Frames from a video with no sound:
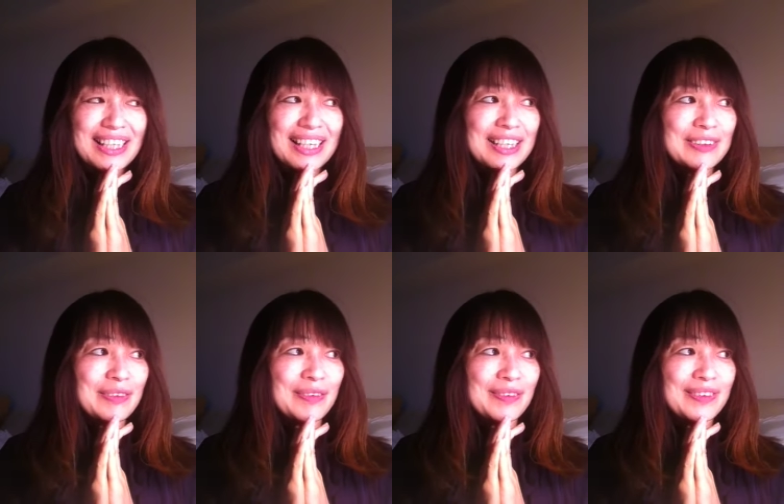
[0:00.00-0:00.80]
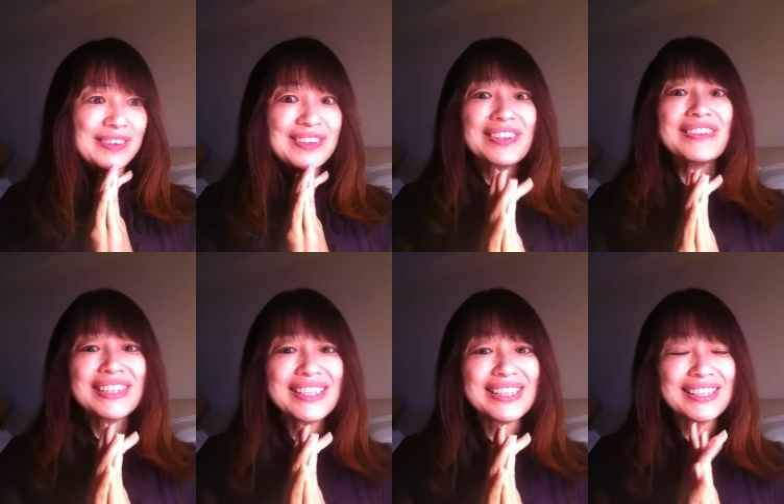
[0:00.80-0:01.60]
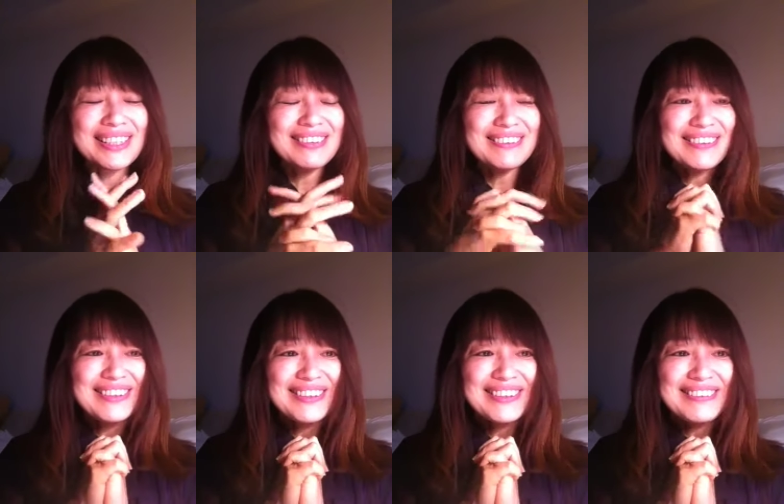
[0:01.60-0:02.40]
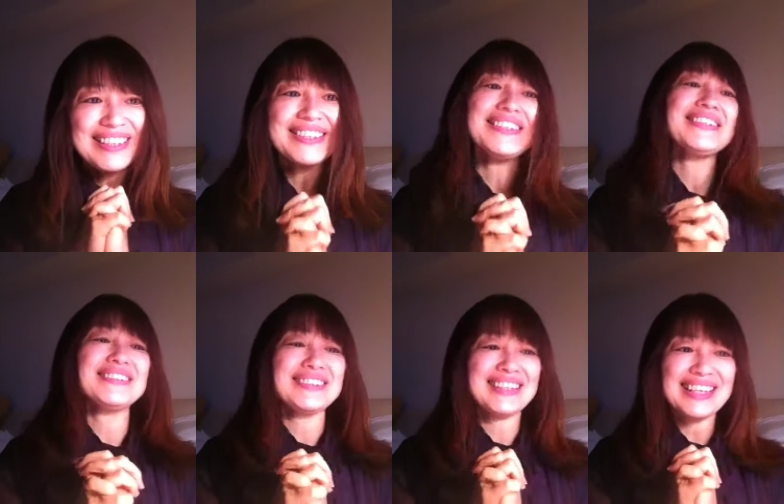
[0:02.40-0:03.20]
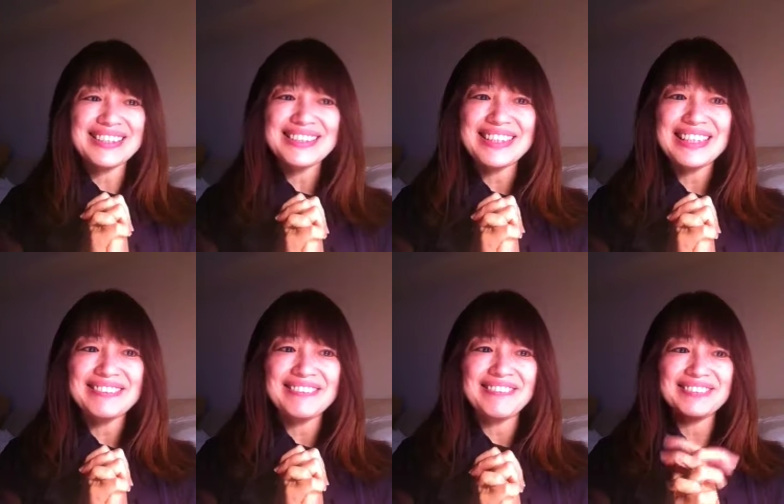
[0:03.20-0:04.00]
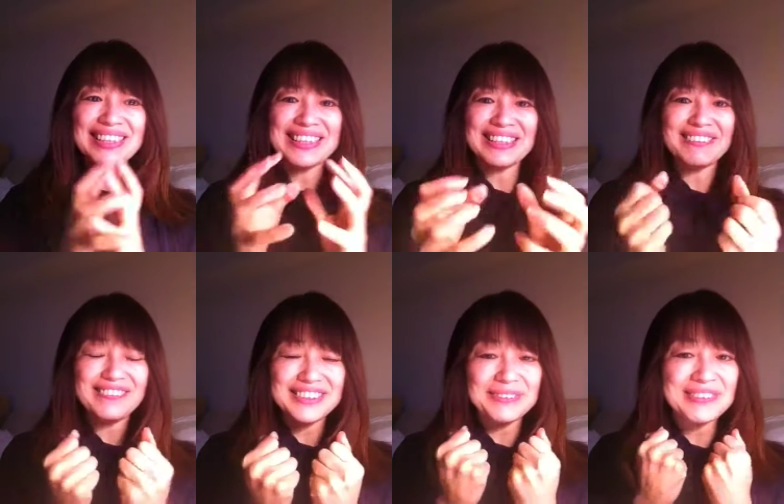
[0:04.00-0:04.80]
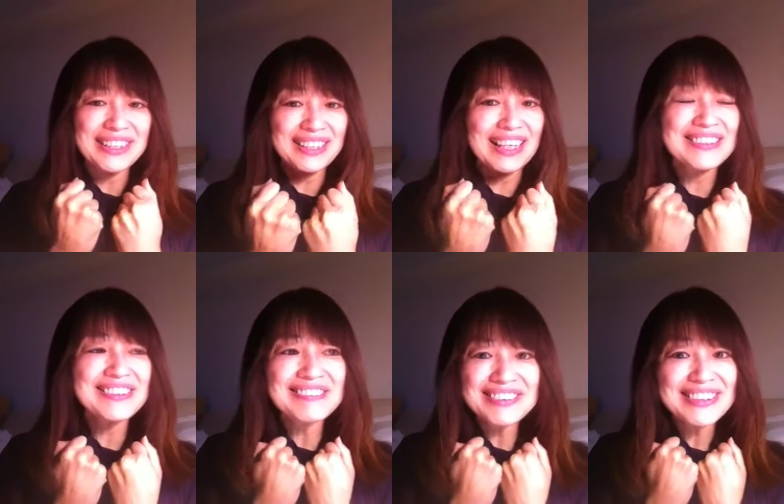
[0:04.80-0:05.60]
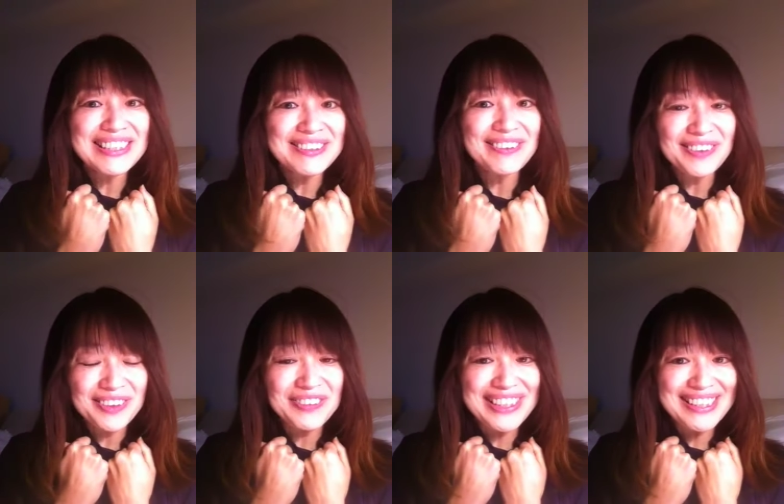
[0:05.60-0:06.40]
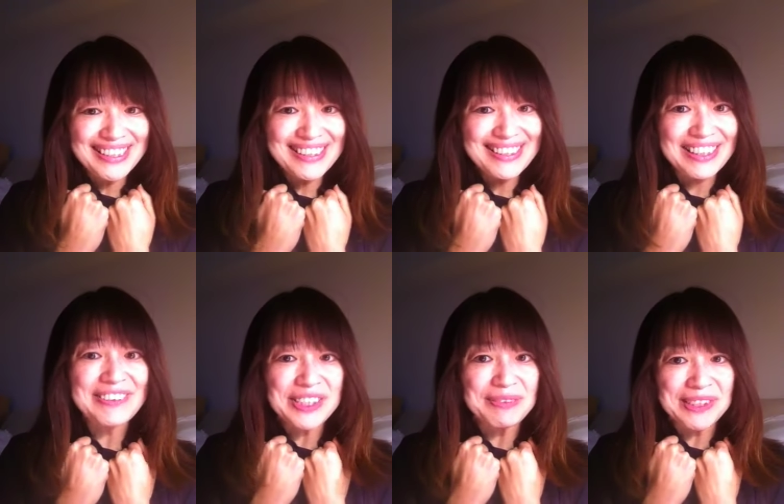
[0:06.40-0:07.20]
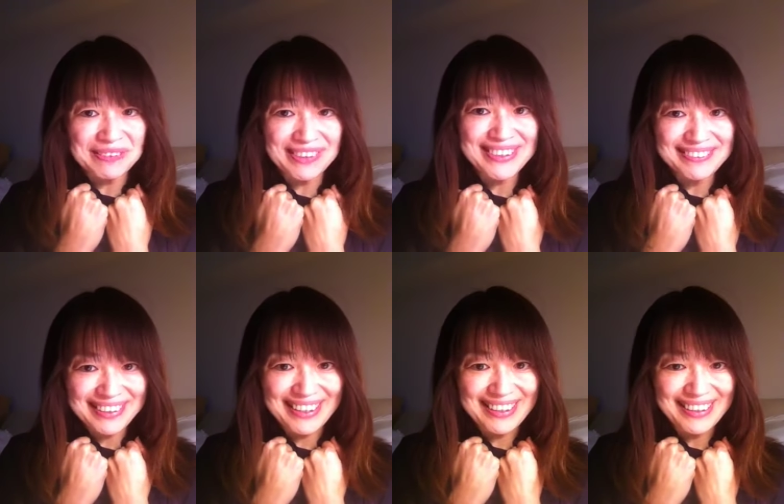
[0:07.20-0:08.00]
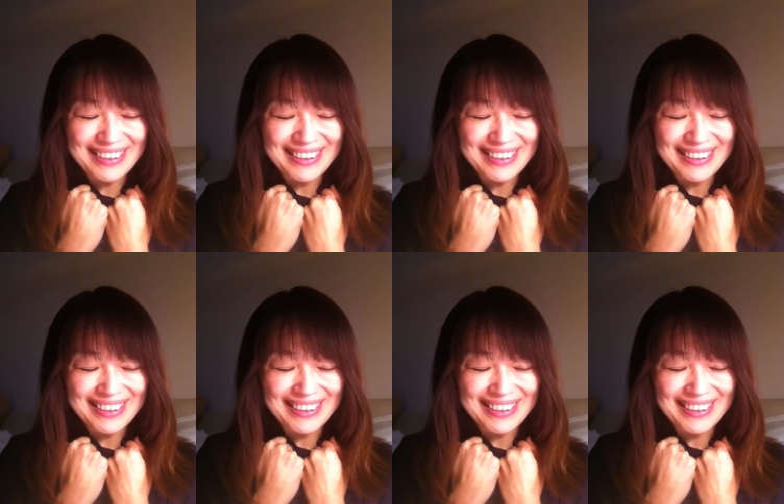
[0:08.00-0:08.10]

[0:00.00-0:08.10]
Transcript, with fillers: あのすぐに嬉しいって感じられるこう何かこう自分が獲得していく喜び楽しみっていうんでしょうか